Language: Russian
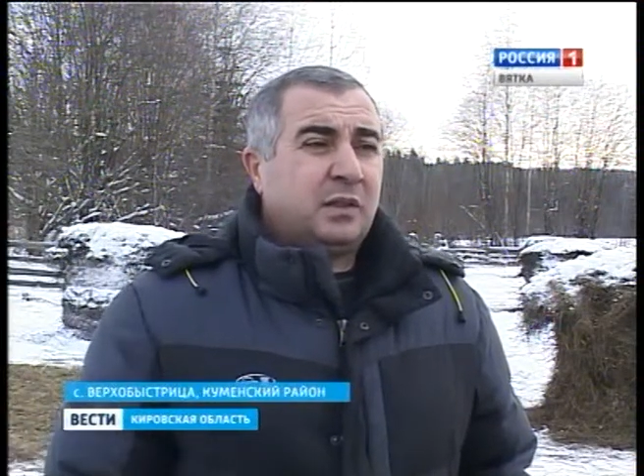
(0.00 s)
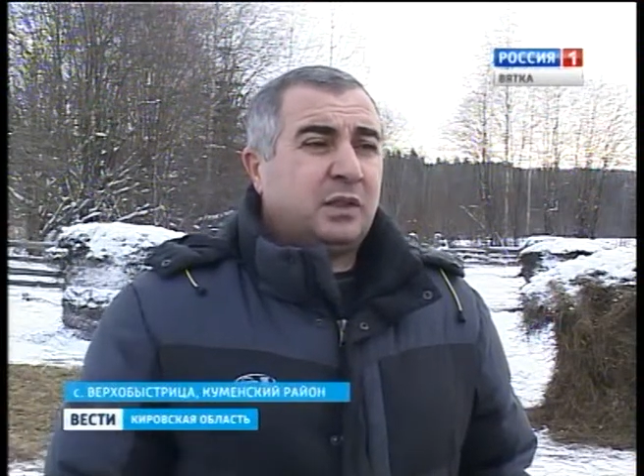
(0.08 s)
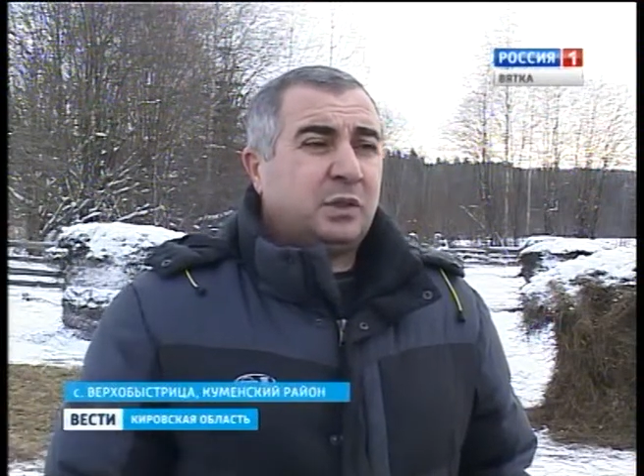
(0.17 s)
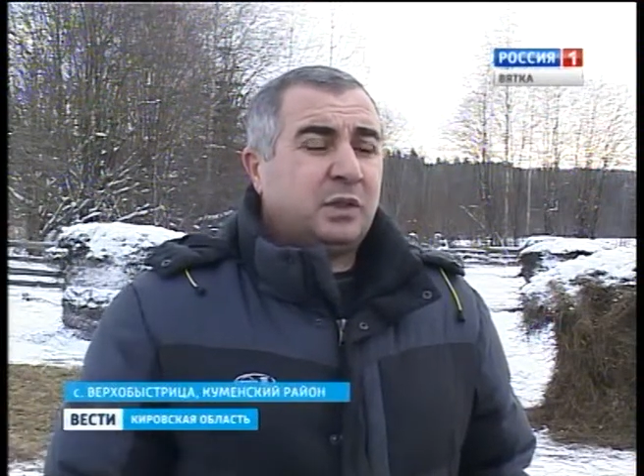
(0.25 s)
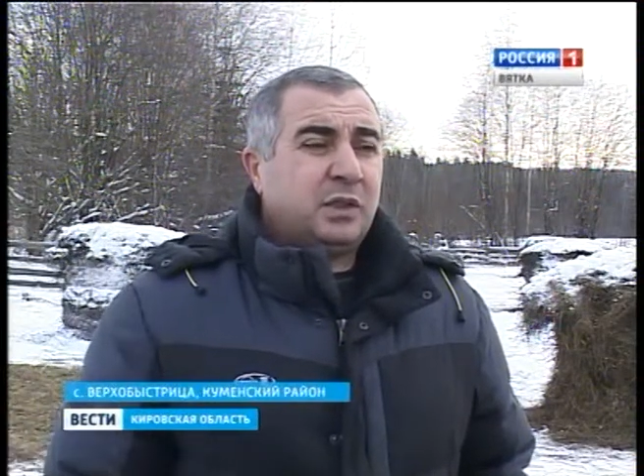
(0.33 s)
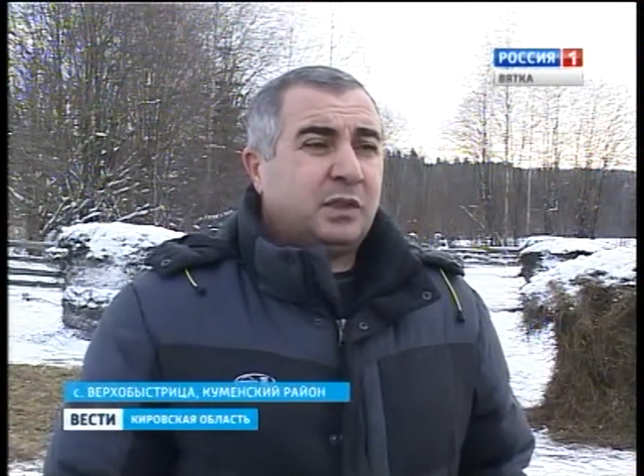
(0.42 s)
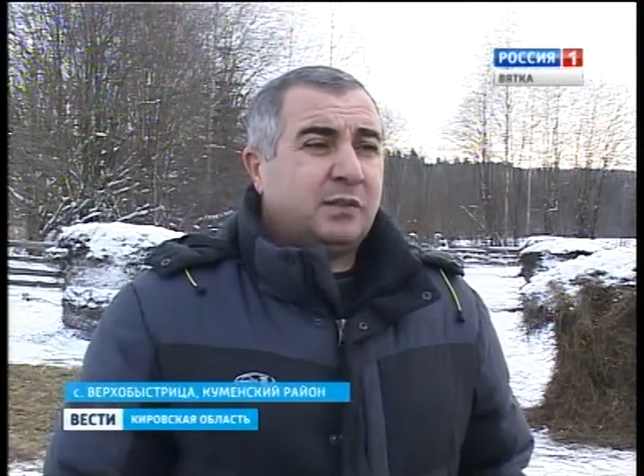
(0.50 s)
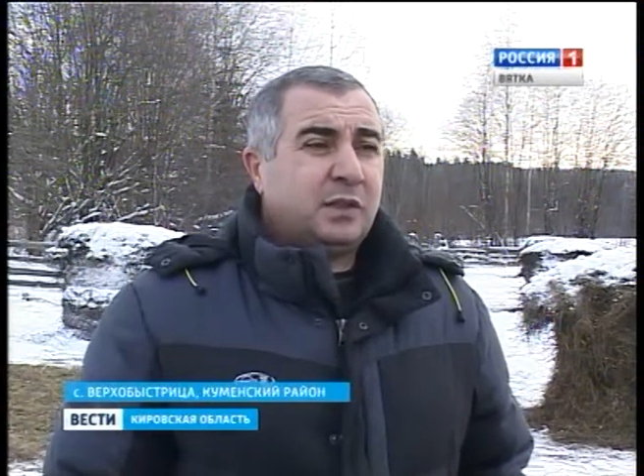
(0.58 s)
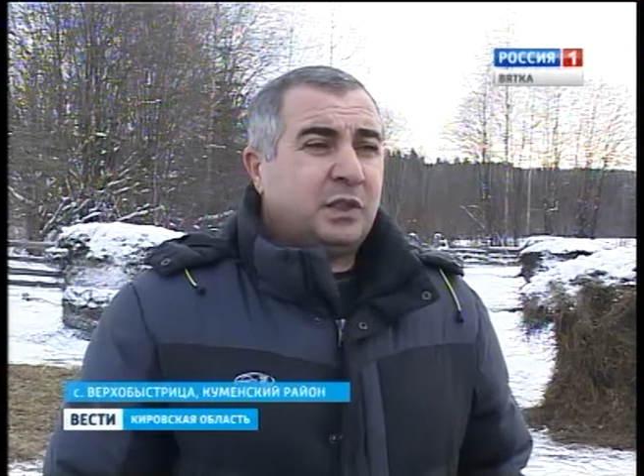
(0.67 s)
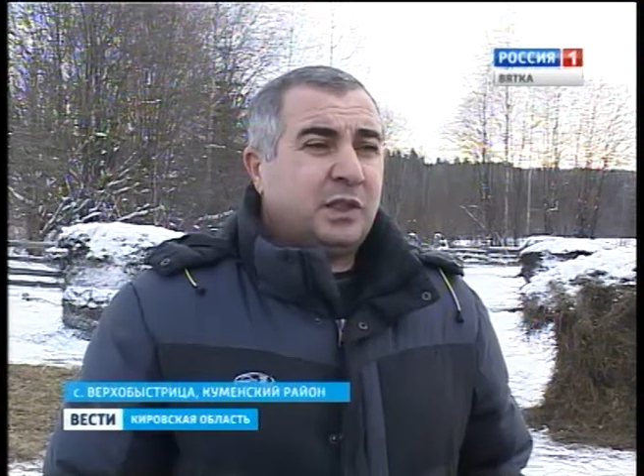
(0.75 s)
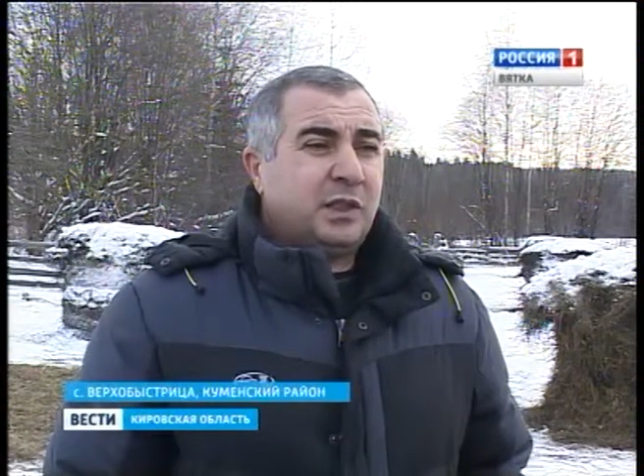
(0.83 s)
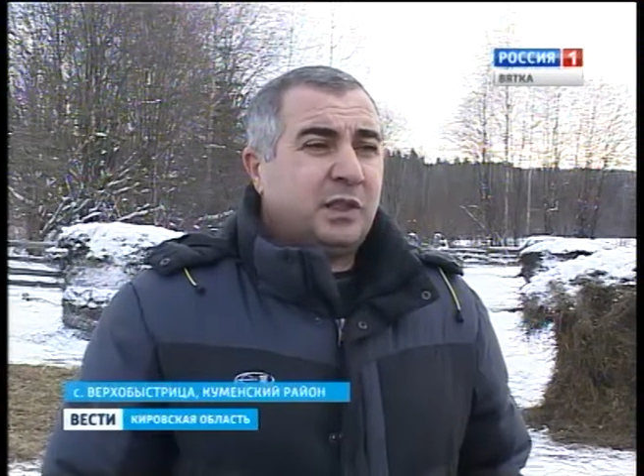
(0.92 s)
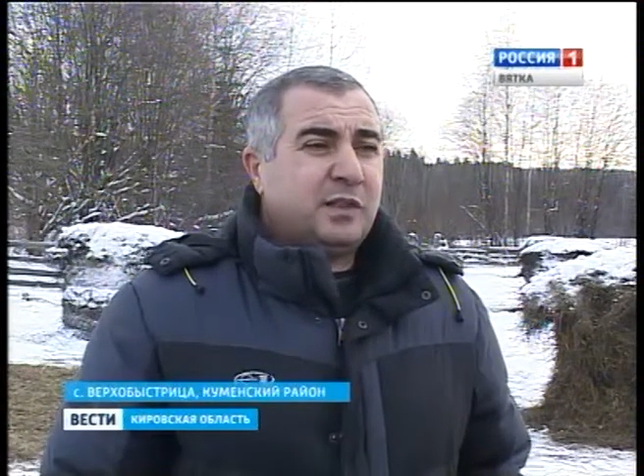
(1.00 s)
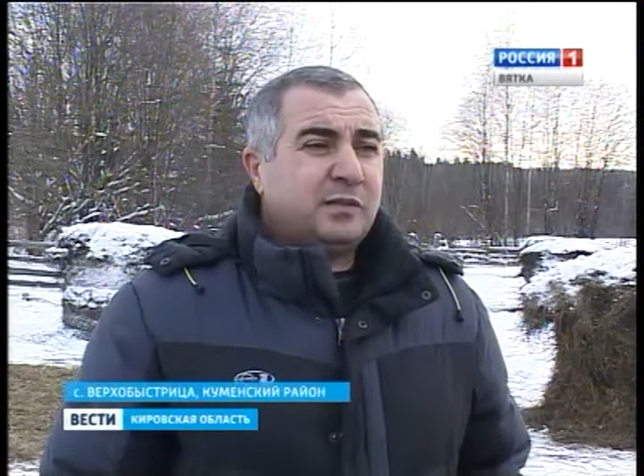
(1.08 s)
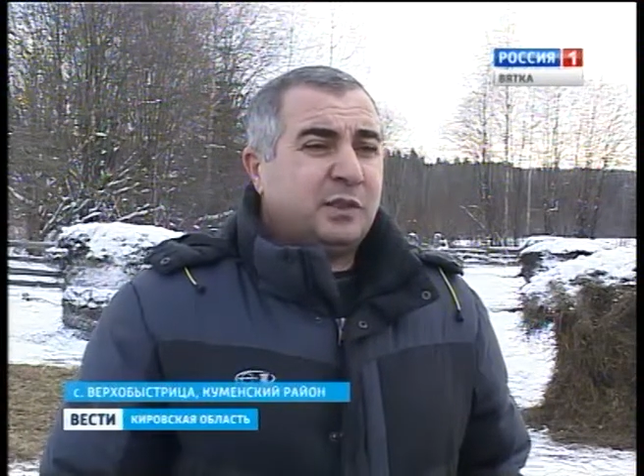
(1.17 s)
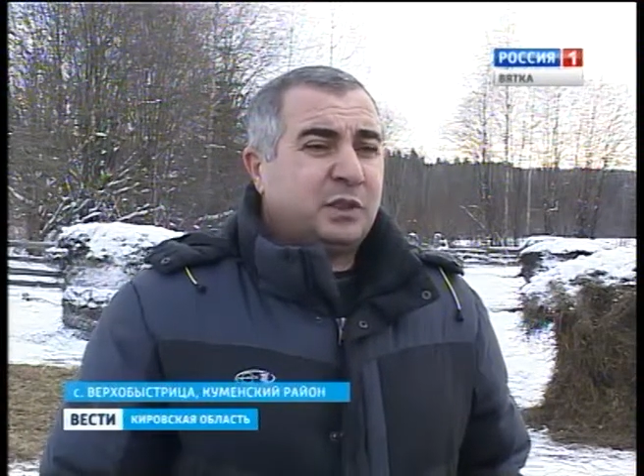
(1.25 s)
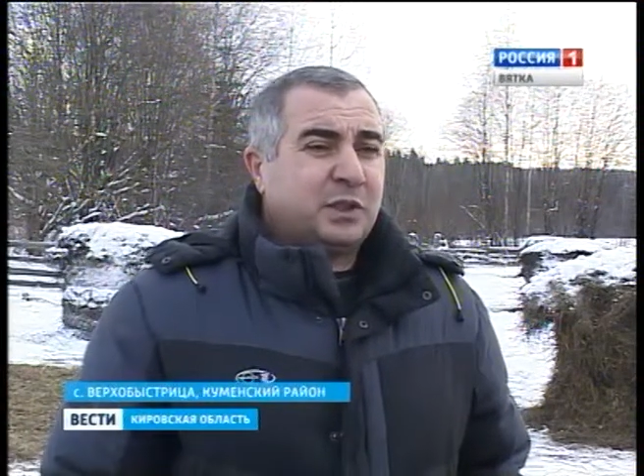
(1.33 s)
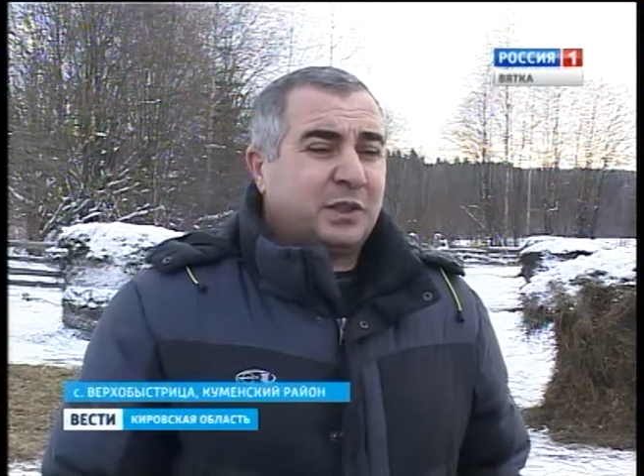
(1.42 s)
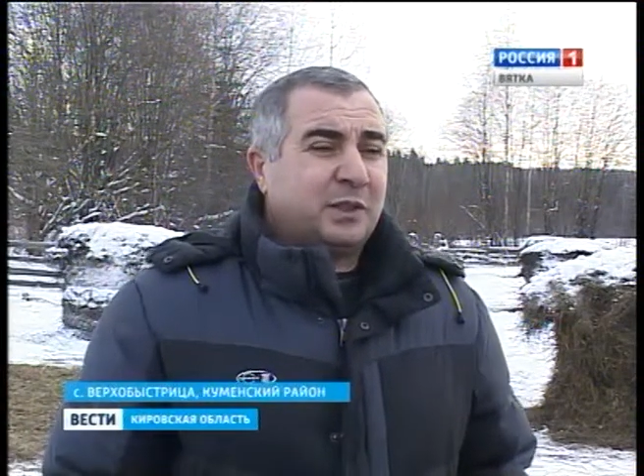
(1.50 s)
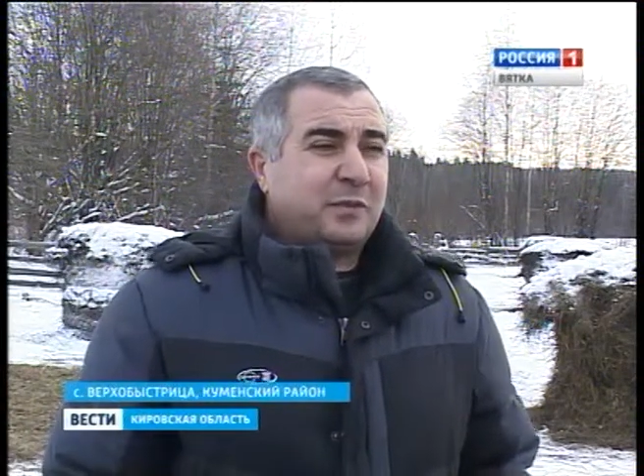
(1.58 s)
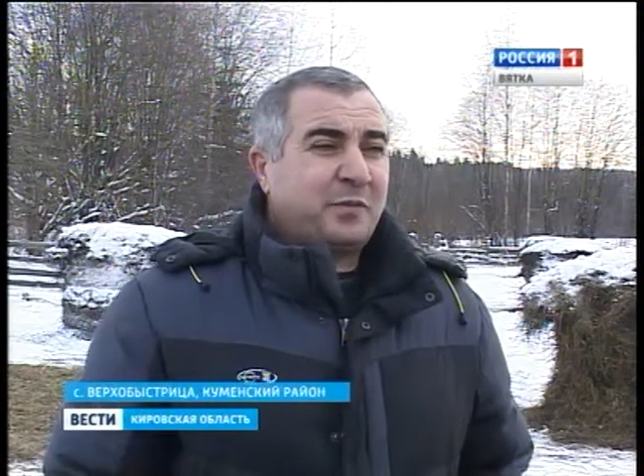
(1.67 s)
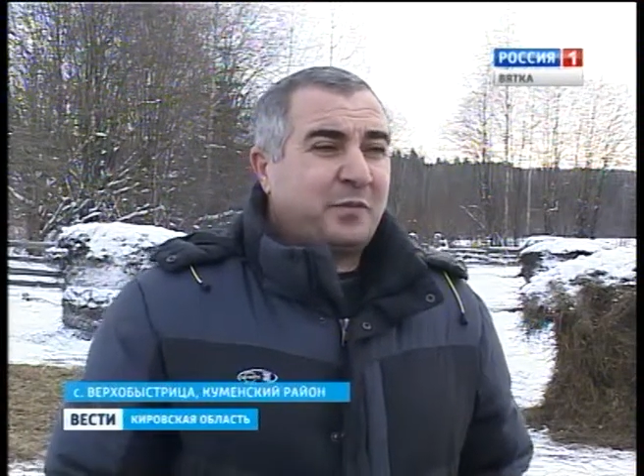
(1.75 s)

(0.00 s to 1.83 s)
Насчет этого дела они молодцы.